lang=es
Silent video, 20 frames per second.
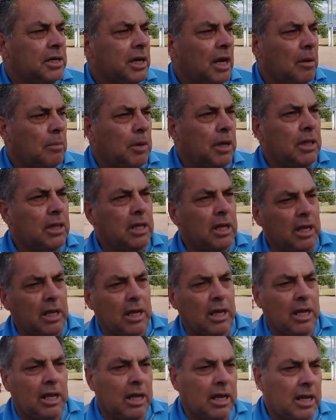
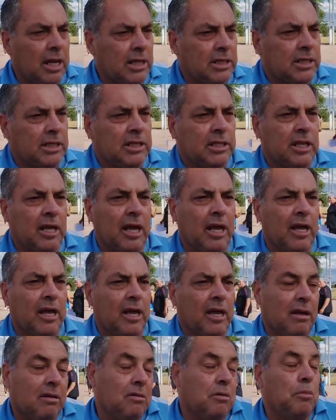realmente
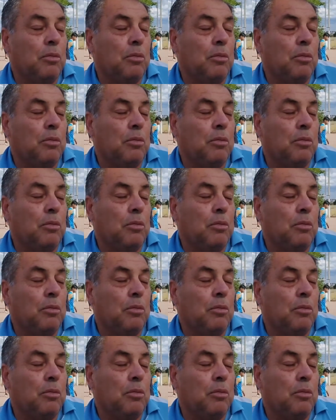necesita